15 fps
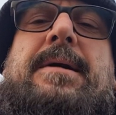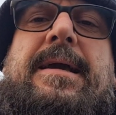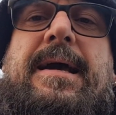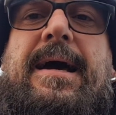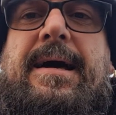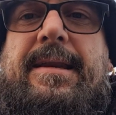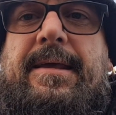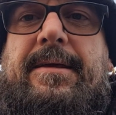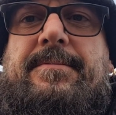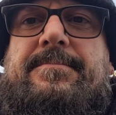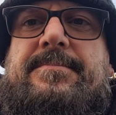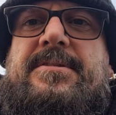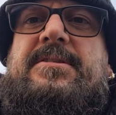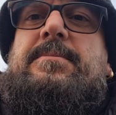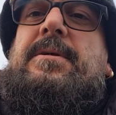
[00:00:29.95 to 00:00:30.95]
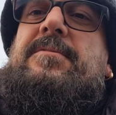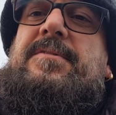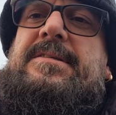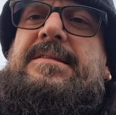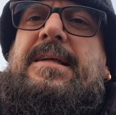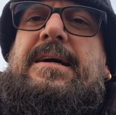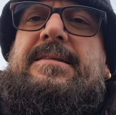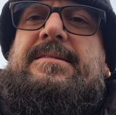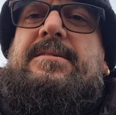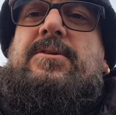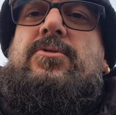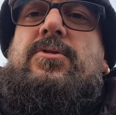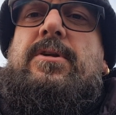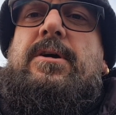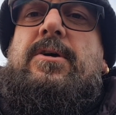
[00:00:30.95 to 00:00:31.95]
Magari si manifestasse
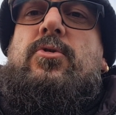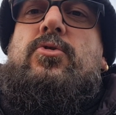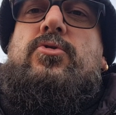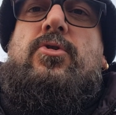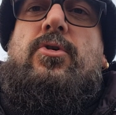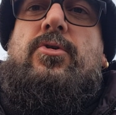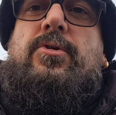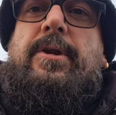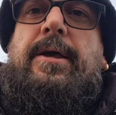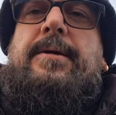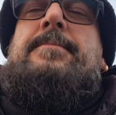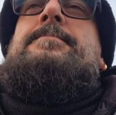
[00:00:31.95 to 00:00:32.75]
con, col dolore.